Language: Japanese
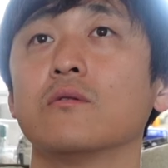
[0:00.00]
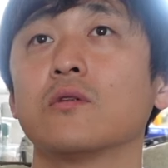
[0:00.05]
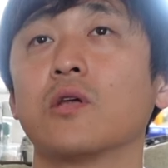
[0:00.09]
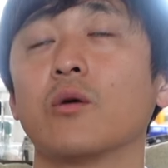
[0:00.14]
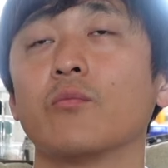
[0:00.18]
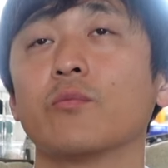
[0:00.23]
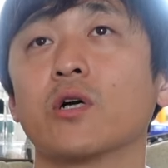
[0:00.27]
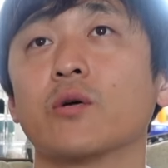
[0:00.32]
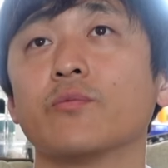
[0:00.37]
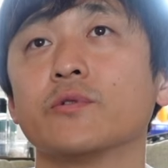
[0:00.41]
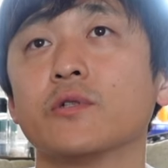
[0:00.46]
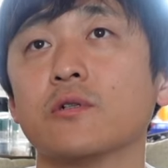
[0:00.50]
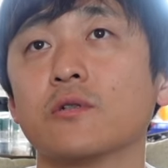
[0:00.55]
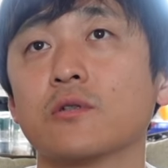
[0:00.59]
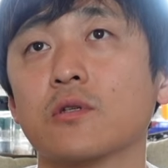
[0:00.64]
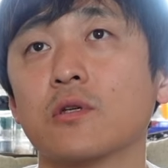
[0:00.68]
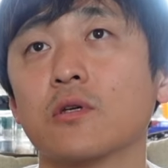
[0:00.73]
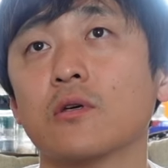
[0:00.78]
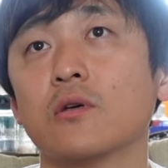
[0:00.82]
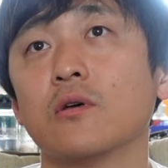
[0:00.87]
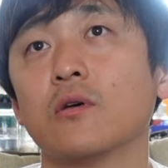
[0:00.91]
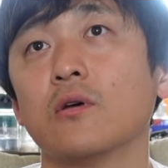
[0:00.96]
タイムカプセルっ
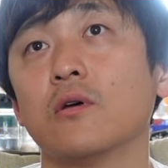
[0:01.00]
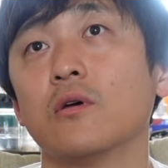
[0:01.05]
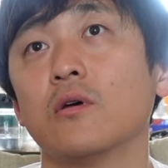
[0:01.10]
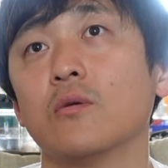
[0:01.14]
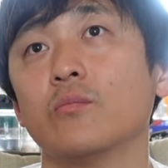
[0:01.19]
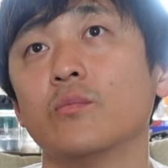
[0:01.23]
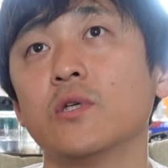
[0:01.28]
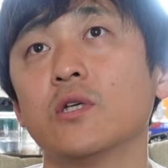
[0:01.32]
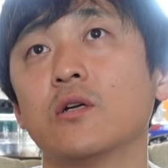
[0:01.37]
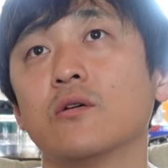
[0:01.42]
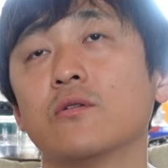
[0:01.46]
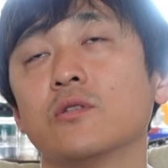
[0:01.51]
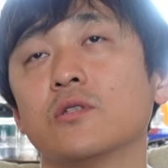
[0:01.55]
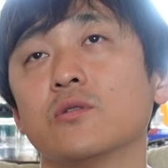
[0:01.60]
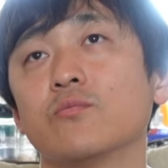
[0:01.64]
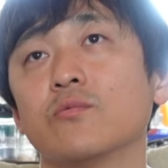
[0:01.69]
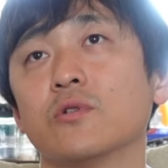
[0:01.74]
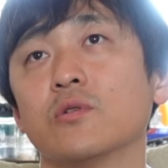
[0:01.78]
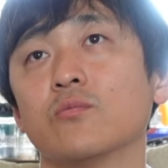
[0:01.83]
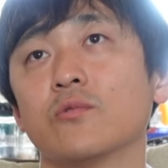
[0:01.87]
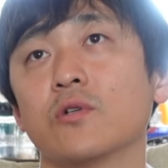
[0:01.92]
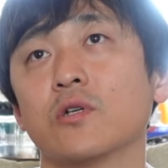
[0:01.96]
て、うん、未来の自
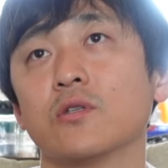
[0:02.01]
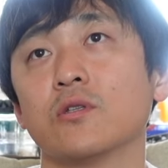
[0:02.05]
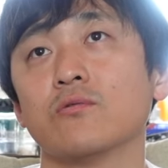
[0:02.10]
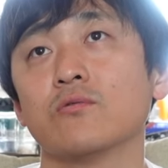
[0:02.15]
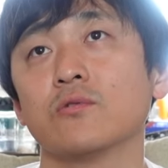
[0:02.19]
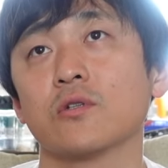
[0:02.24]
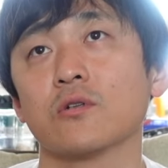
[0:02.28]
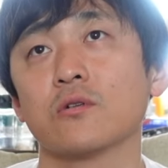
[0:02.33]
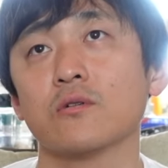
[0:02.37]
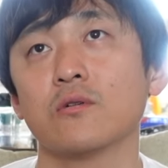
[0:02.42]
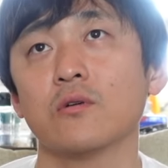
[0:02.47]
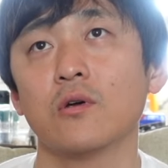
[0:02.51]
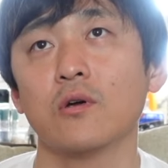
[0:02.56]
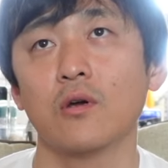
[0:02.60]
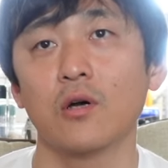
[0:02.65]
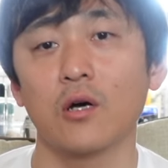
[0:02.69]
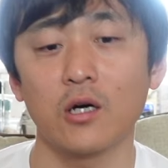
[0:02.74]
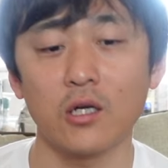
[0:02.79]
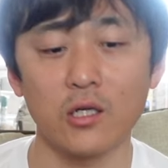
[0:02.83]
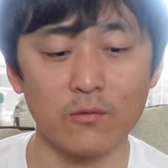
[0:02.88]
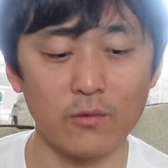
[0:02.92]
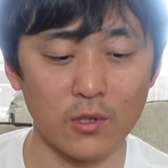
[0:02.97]
分に向けて言うじゃん、う
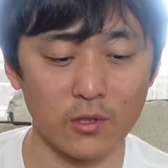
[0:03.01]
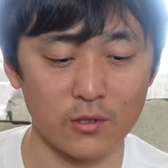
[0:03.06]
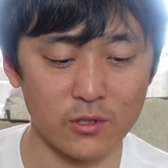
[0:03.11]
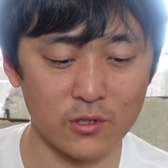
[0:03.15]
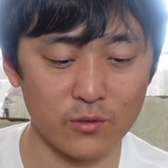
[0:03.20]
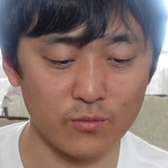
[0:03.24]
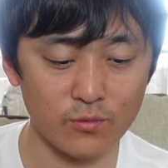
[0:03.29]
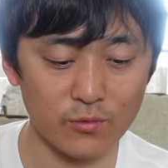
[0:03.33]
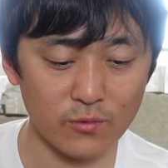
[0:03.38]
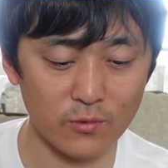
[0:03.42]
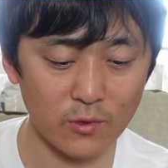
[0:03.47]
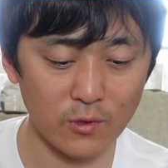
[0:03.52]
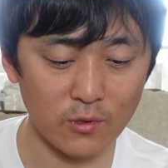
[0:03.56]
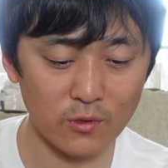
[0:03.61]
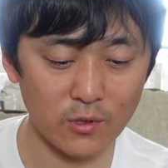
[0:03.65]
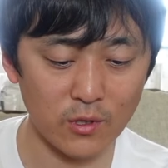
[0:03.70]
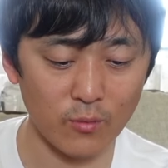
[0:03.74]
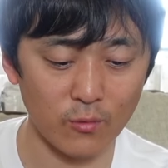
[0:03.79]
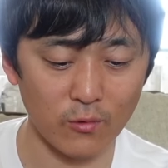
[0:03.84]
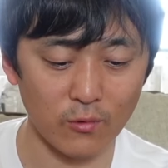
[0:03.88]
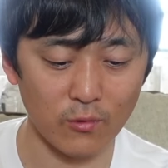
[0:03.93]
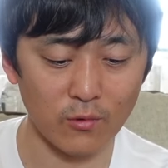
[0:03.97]
ん、あれは自分
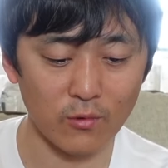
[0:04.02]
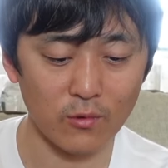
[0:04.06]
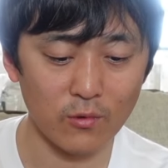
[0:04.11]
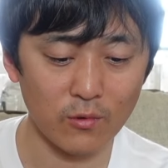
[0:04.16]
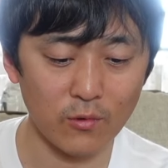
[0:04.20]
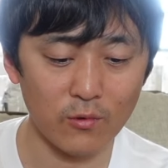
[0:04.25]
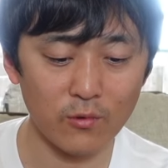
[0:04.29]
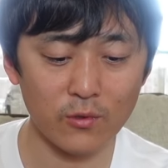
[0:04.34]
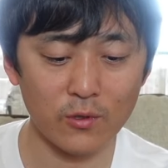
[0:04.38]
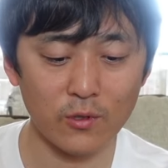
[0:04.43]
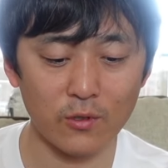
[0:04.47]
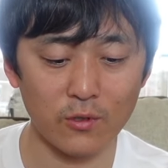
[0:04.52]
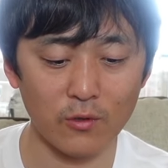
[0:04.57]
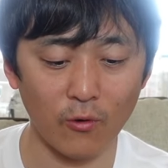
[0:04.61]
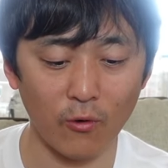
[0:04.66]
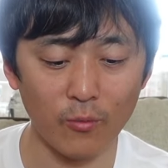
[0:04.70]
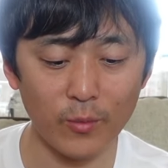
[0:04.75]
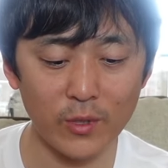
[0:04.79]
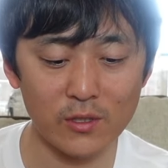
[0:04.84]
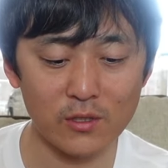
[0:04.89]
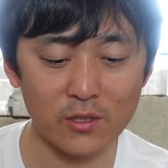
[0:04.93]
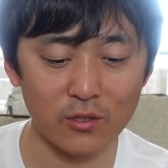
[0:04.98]
でも
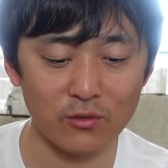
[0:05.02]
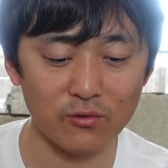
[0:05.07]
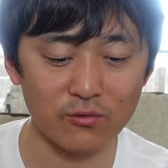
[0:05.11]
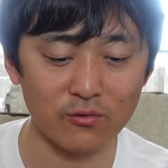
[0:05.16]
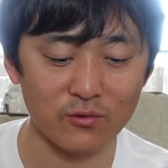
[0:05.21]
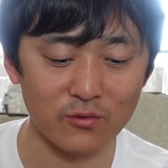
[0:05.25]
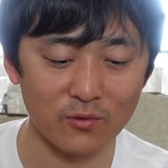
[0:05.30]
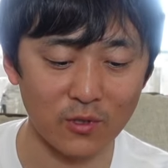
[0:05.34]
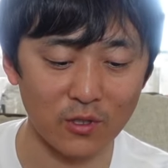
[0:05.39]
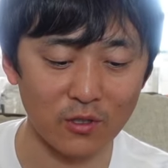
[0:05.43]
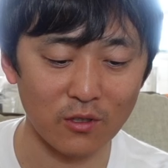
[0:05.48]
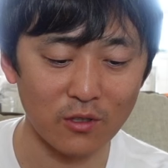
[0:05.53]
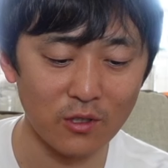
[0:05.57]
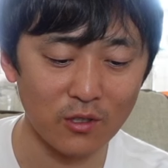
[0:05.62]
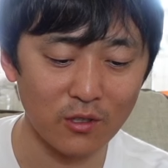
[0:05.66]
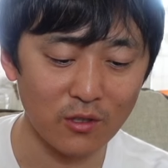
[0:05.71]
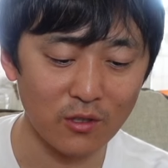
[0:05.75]
褒める手術は